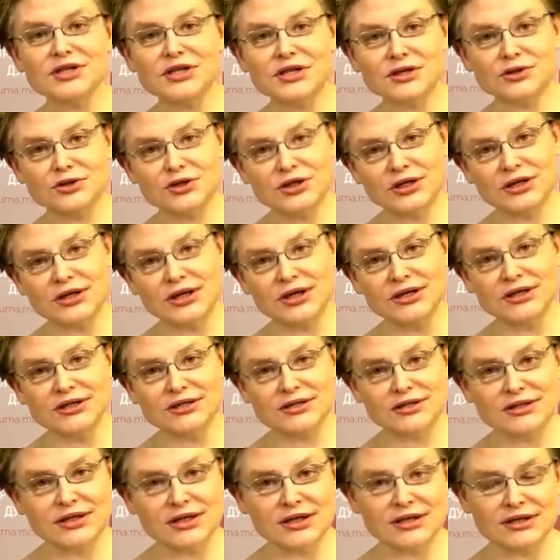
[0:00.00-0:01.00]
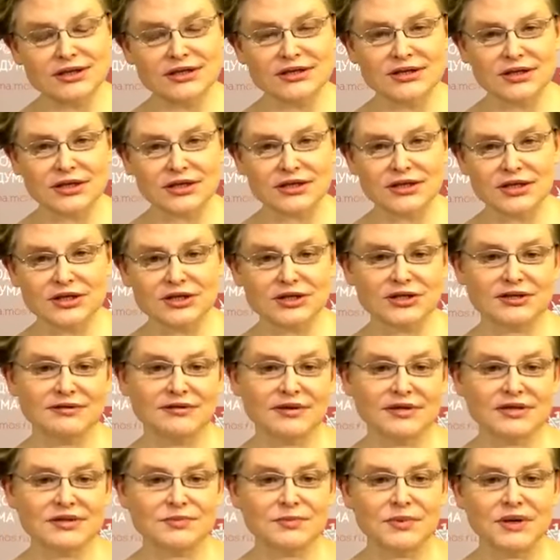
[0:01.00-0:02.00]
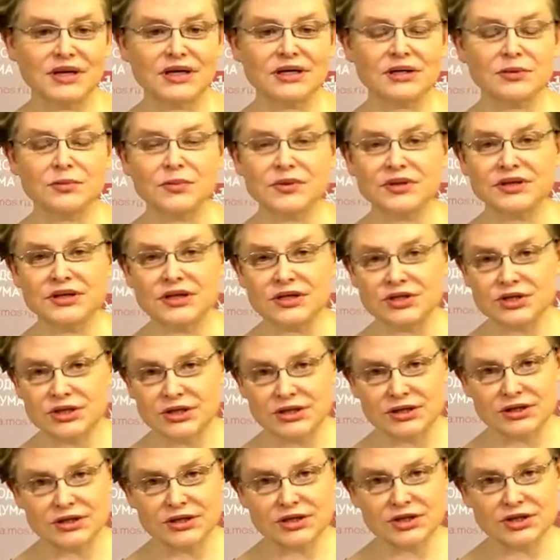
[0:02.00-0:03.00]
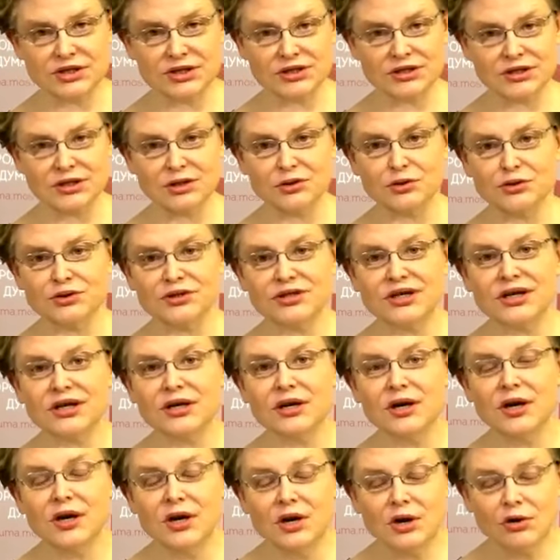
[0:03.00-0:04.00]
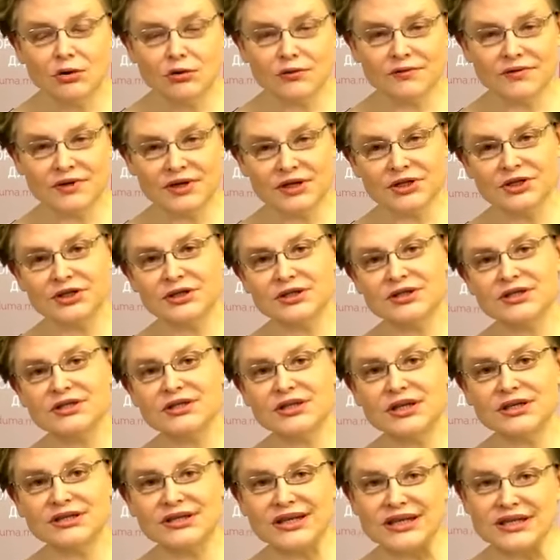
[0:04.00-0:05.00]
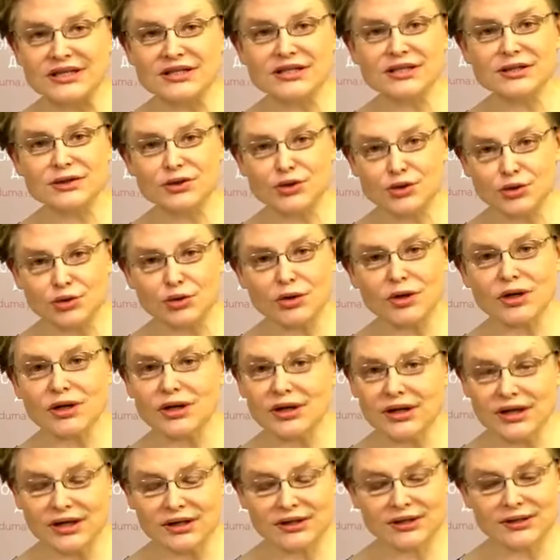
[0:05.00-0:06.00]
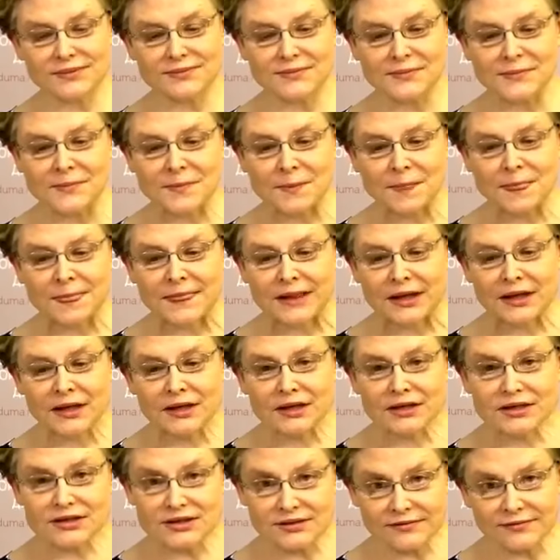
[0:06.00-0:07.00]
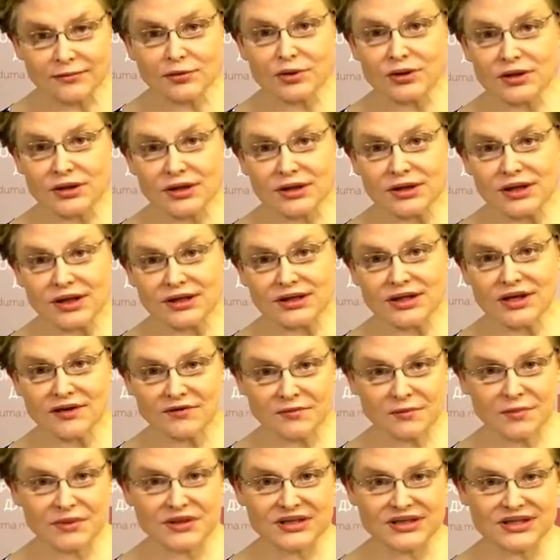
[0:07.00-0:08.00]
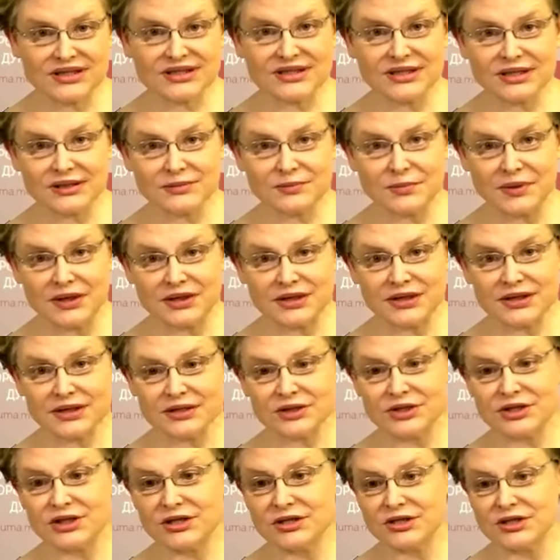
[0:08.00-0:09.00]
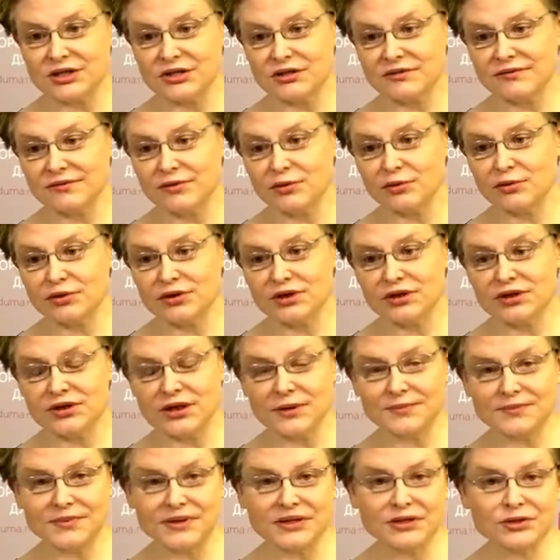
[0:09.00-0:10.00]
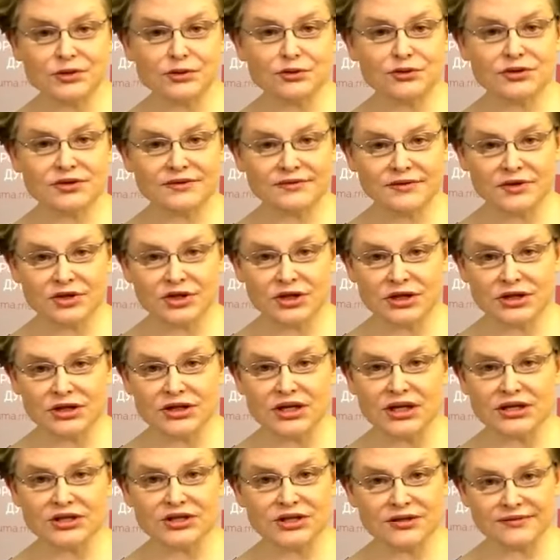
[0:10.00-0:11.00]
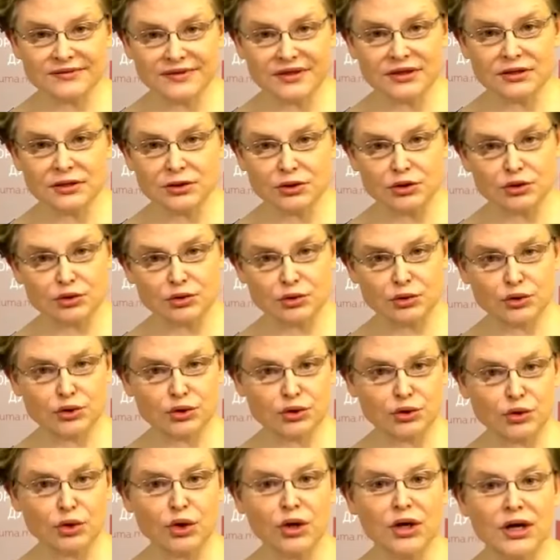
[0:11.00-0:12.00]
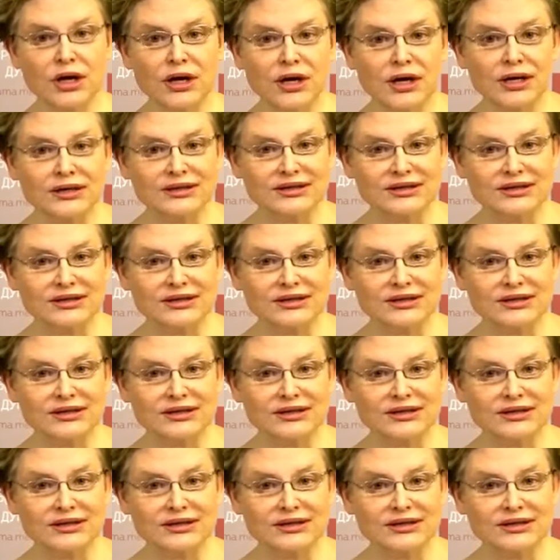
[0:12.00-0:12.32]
снижающих холестерин и сердечного аспирина, продолжительность жизни людей увеличилась на 30-40 лет. И сегодня, когда в 55 лет женщина выходит на пенсию, совершенно очевидно, что еще